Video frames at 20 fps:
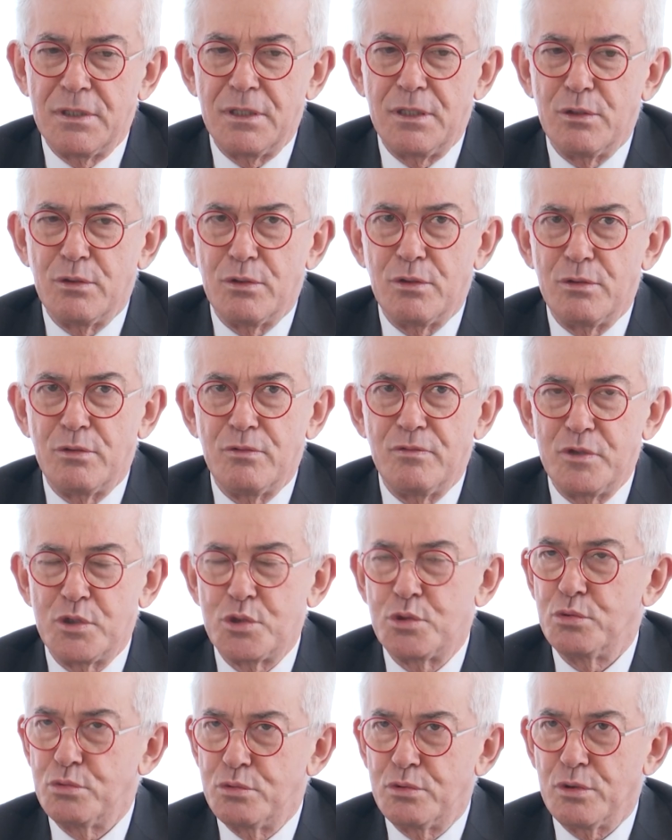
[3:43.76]
io l'ho
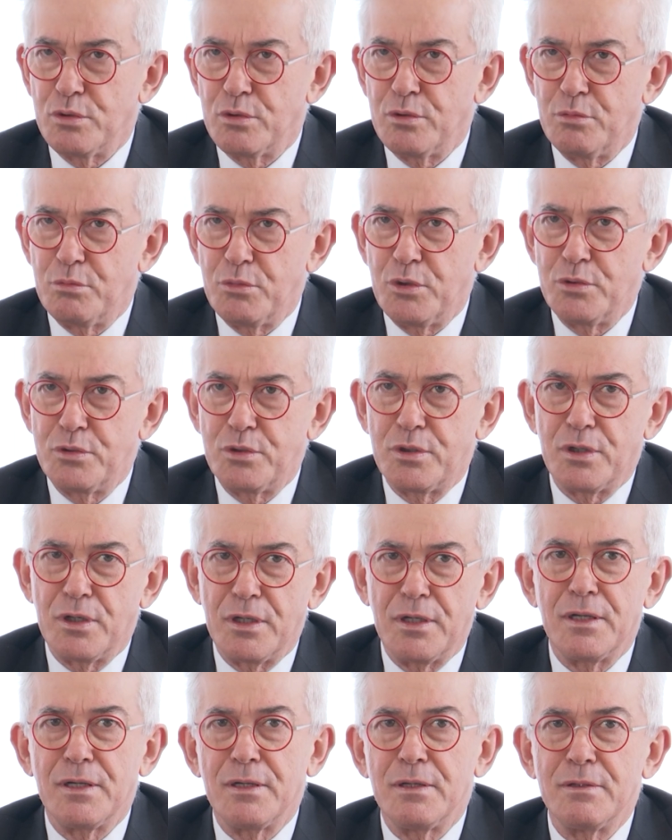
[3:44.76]
vissuto con
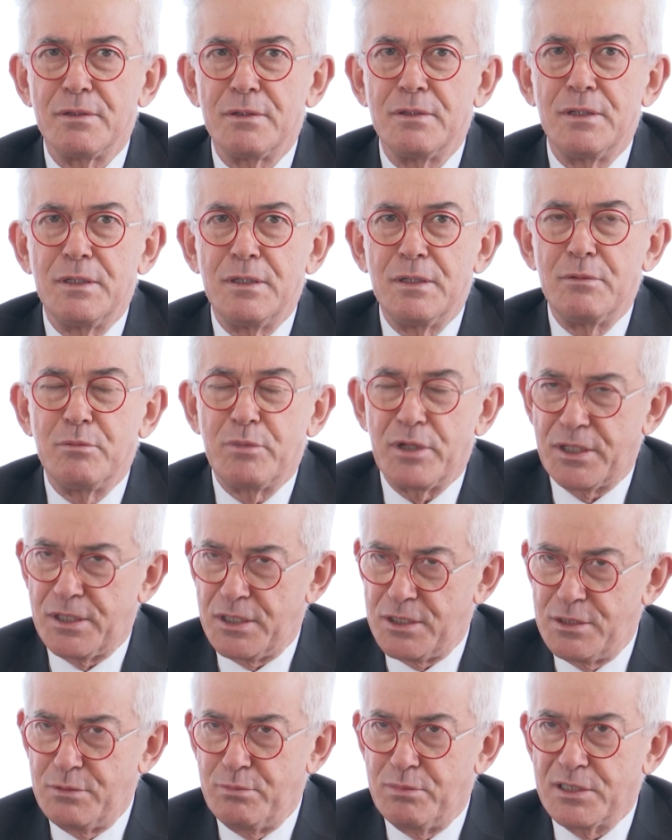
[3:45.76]
molta
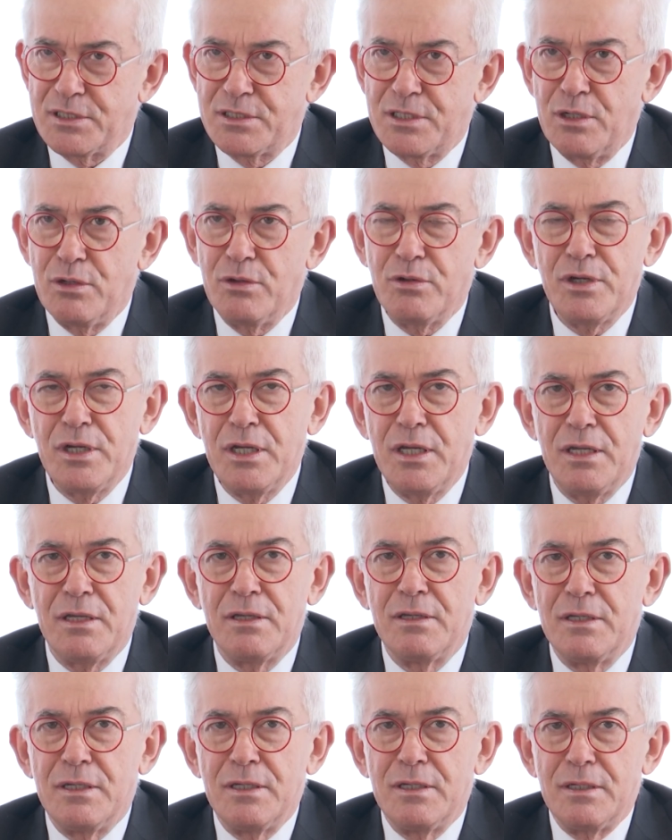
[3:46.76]

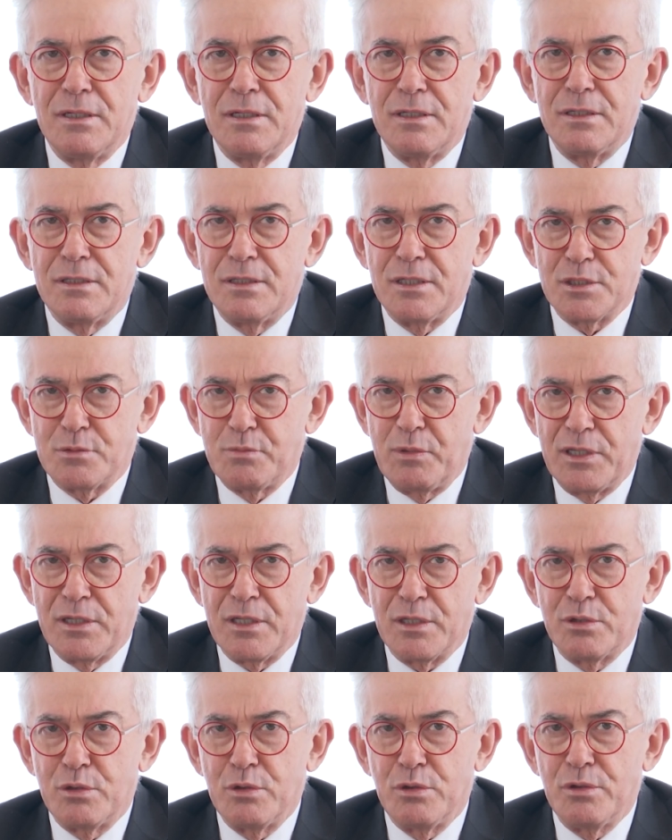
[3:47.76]
partecipazione da
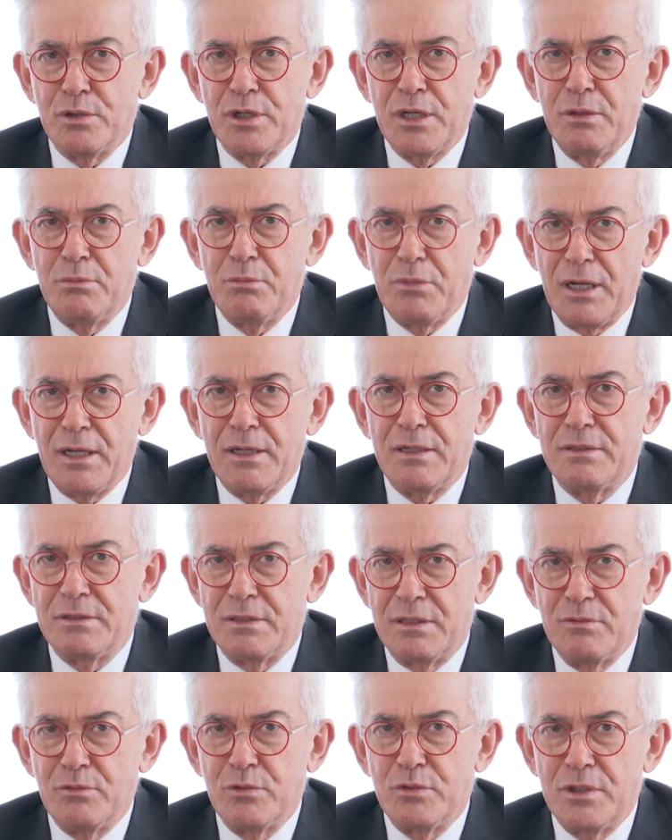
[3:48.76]
spettatore, ma
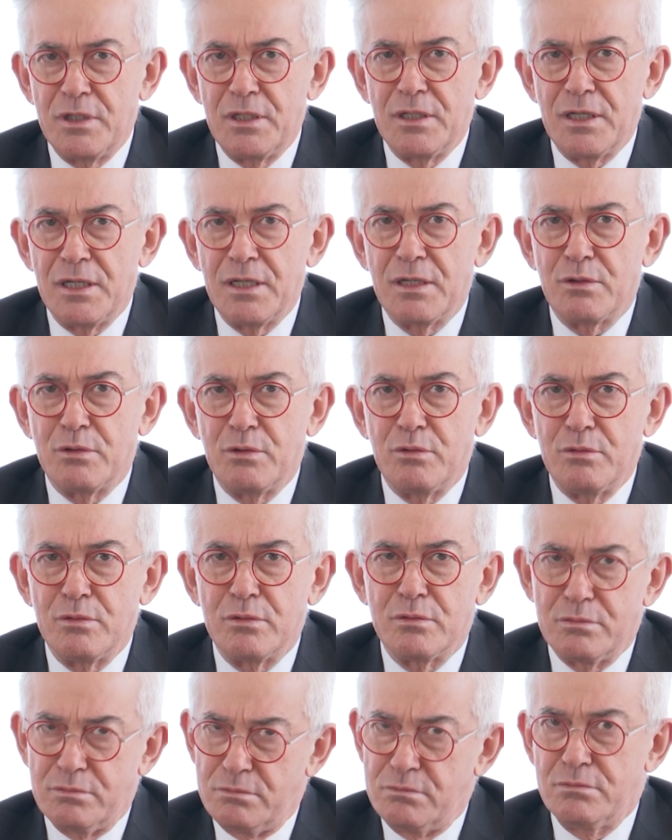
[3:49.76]
devo dire che
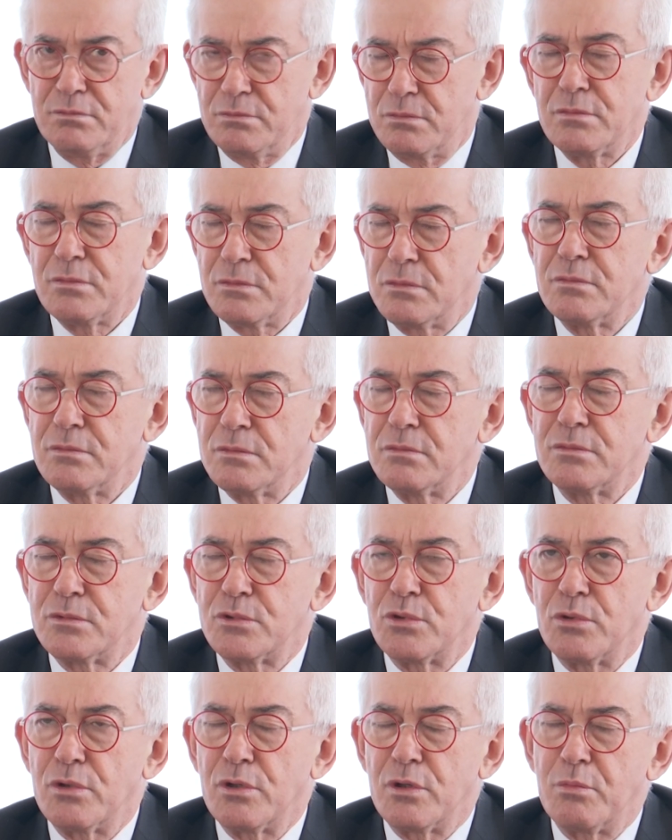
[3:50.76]

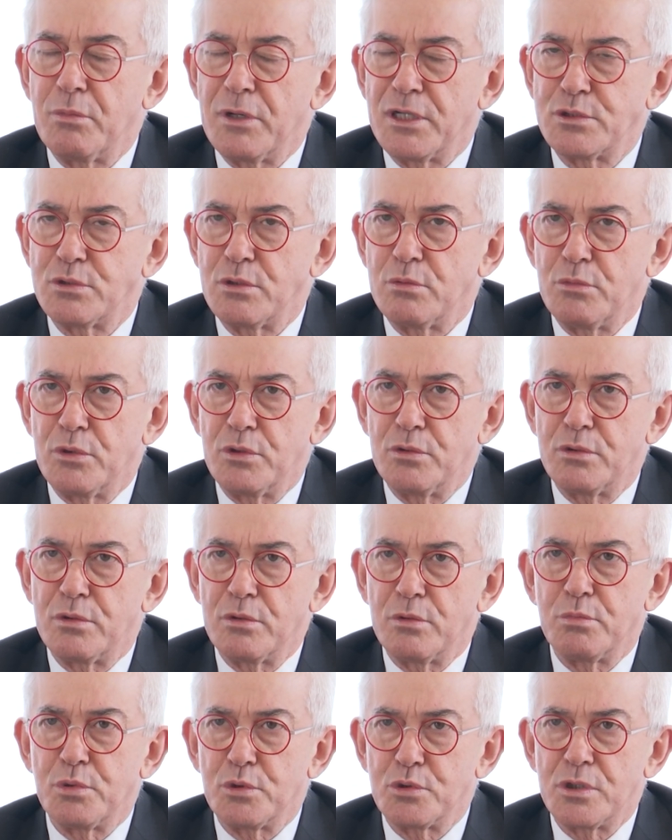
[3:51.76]
sono rimasto
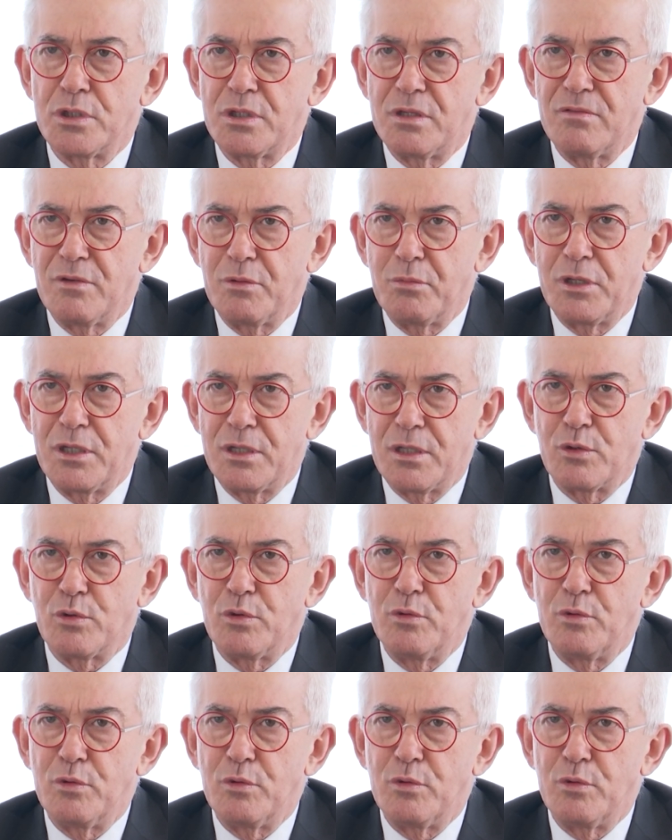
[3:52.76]
molto positivamente